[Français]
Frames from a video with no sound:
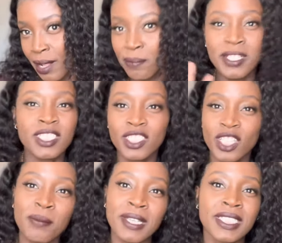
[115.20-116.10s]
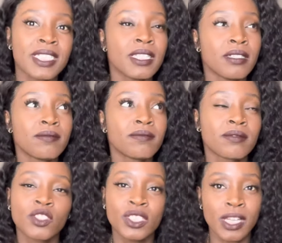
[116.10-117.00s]
mais je ne l'ai jamais essayé.
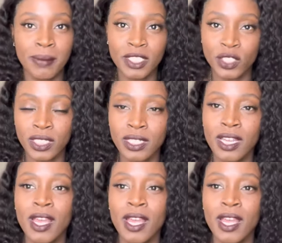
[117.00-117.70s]
Je l'ai jamais acheté.